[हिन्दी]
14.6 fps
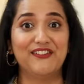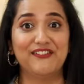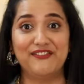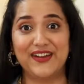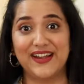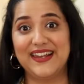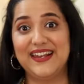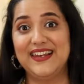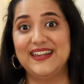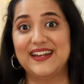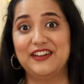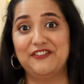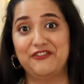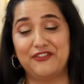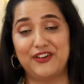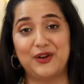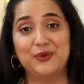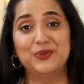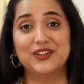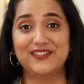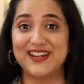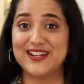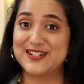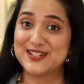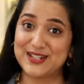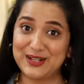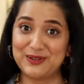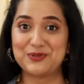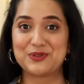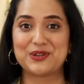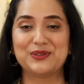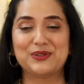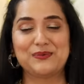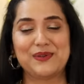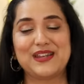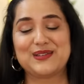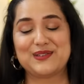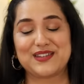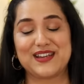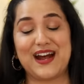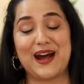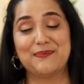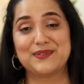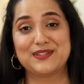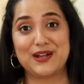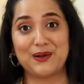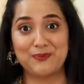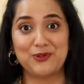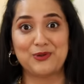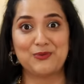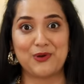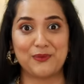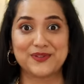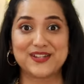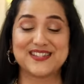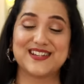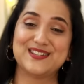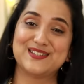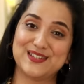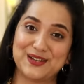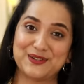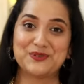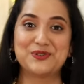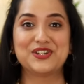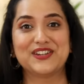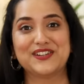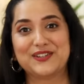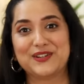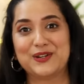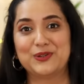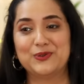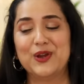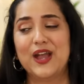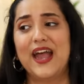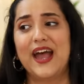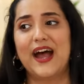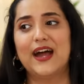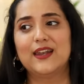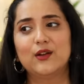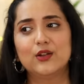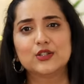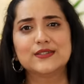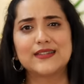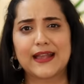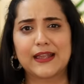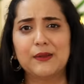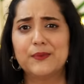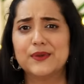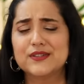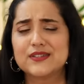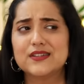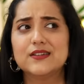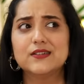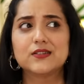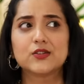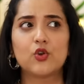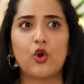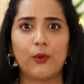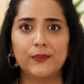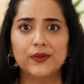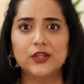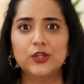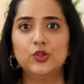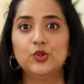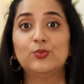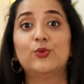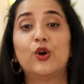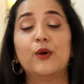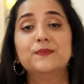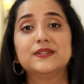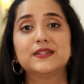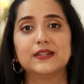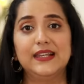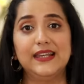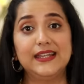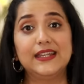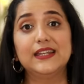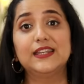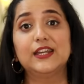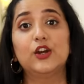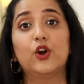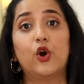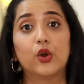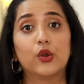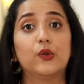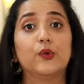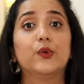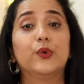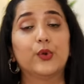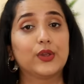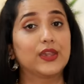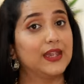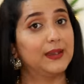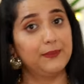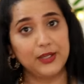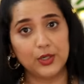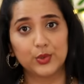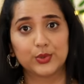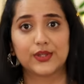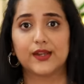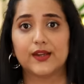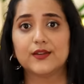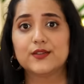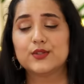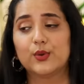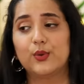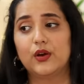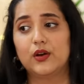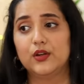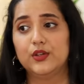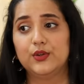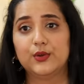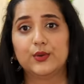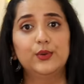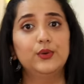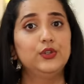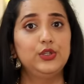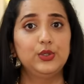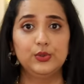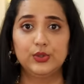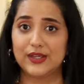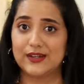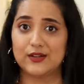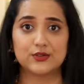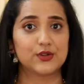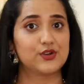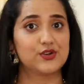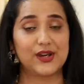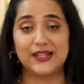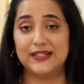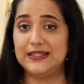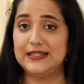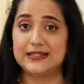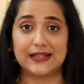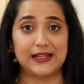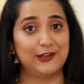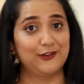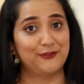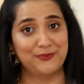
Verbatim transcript: Finally, आई फाउंड the right solution. तो मैंने सोचा आप सब न्यू मॉम्स के साथ ज़रूर शेयर करूँ एंड ऑल्सो सेकेंड ब्रेस्ट इज़ कॉमन इन न्यू मॉम्स लेकिन ये और लोगों के भी होते हैं तो uh, you can also try these ट्राई of काइंड ऑफ